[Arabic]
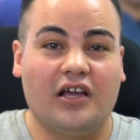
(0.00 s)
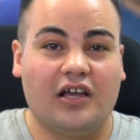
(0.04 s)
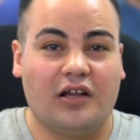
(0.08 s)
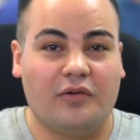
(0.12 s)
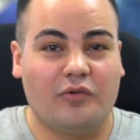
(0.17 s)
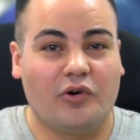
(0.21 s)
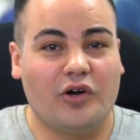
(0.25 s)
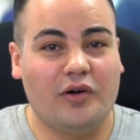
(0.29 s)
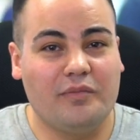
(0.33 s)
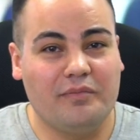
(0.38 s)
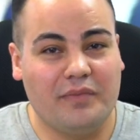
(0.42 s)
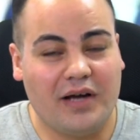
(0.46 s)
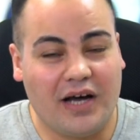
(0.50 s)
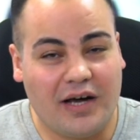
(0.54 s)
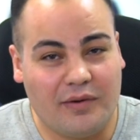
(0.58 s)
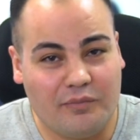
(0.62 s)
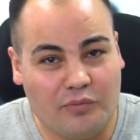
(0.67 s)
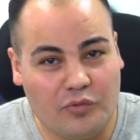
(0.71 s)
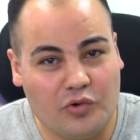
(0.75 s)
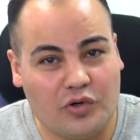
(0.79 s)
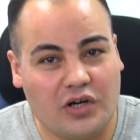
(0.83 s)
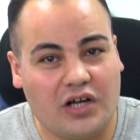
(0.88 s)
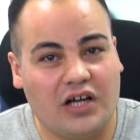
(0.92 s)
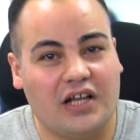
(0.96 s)
المهم
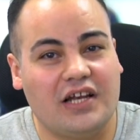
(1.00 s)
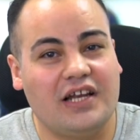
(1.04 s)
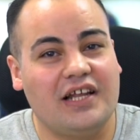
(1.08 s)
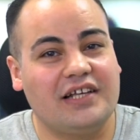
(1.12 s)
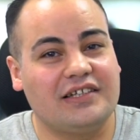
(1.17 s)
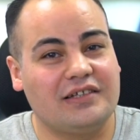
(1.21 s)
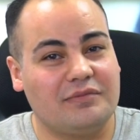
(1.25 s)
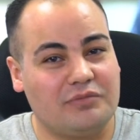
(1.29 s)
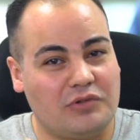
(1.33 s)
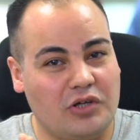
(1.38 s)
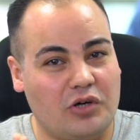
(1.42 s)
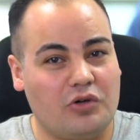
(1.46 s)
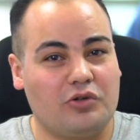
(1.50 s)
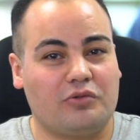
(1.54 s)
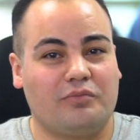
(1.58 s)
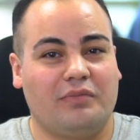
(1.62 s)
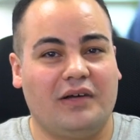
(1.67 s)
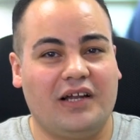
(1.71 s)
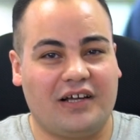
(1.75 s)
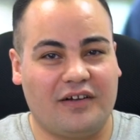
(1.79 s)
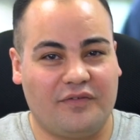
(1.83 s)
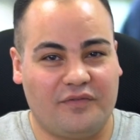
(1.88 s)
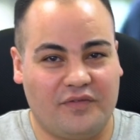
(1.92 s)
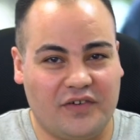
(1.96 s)
عموره لازم تاخد
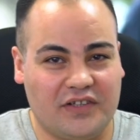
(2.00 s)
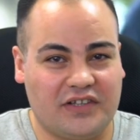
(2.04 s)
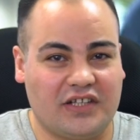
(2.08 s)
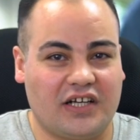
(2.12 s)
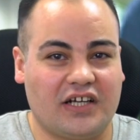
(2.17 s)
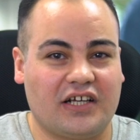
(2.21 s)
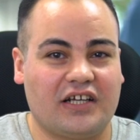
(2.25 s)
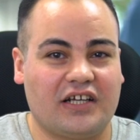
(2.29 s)
بالك الفتره